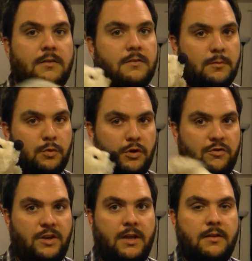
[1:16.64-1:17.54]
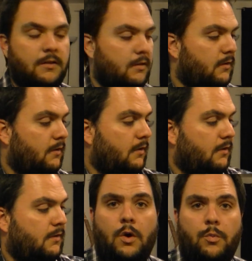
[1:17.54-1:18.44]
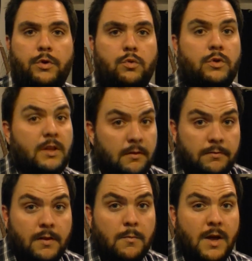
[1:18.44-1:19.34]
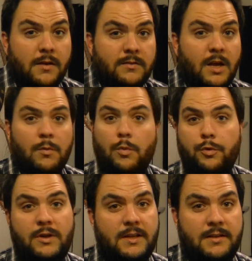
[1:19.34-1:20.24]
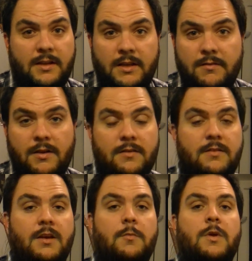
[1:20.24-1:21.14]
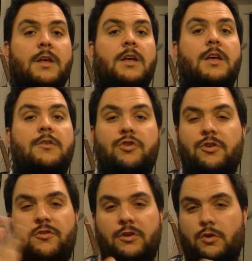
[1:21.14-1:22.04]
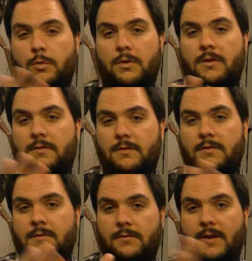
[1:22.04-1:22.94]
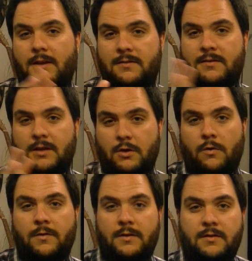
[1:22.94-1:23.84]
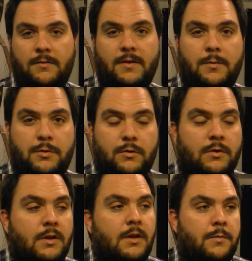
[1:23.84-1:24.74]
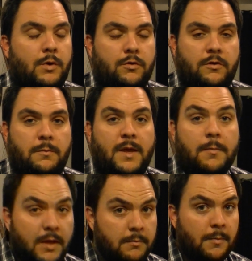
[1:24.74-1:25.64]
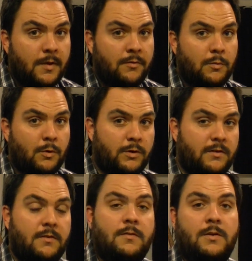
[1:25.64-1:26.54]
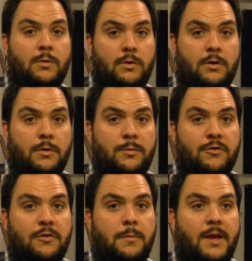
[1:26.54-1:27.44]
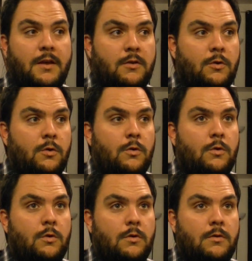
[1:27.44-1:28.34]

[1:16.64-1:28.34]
c'est pour le chien. On peut écouter des films ensemble, on peut lire des livres ensemble. J'ai une couple de différentes idées qu'on va essayer de faire puis tout. Donc j'espère bien que maman va te montrer ces vidéos là puis j'espère que